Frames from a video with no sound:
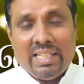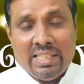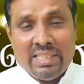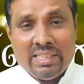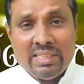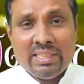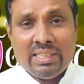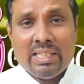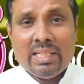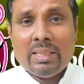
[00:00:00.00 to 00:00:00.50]

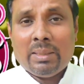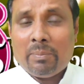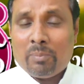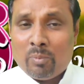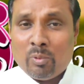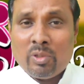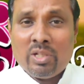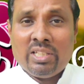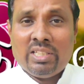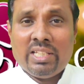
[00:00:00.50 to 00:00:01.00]
இந்த
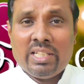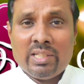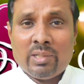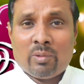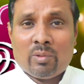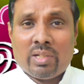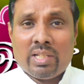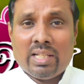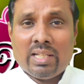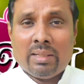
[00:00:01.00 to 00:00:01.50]

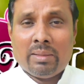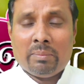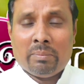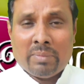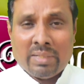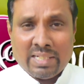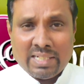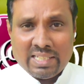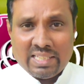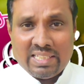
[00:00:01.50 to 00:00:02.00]
புனிதையினுடைய
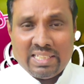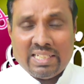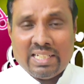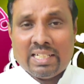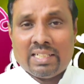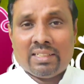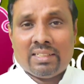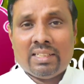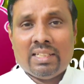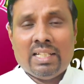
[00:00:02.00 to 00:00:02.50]

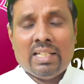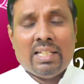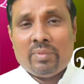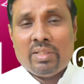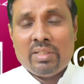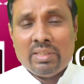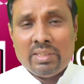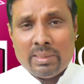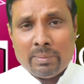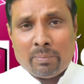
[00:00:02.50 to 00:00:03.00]
மனதினன்
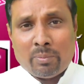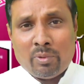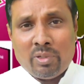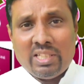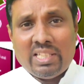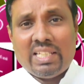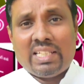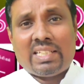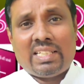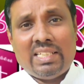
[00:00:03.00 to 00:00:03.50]
இந்த
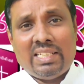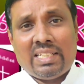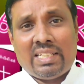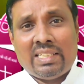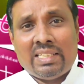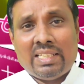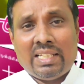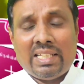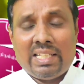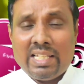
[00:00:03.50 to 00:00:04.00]
புனிதைக்கு
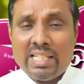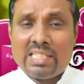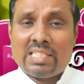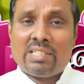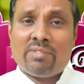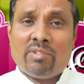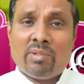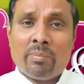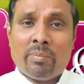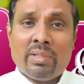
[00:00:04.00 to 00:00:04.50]
இருந்த
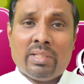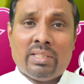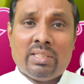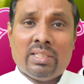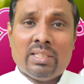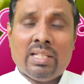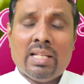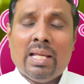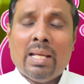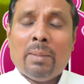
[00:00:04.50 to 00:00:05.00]
இயேசுவின்
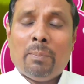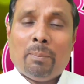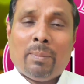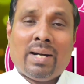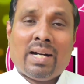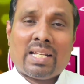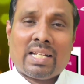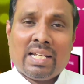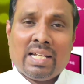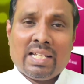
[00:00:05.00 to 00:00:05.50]
மீது
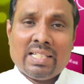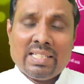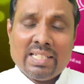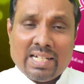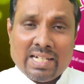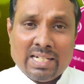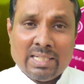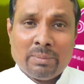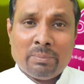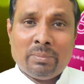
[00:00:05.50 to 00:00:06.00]
மாறாத
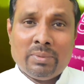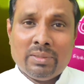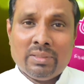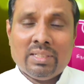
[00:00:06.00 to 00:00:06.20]
அன்பு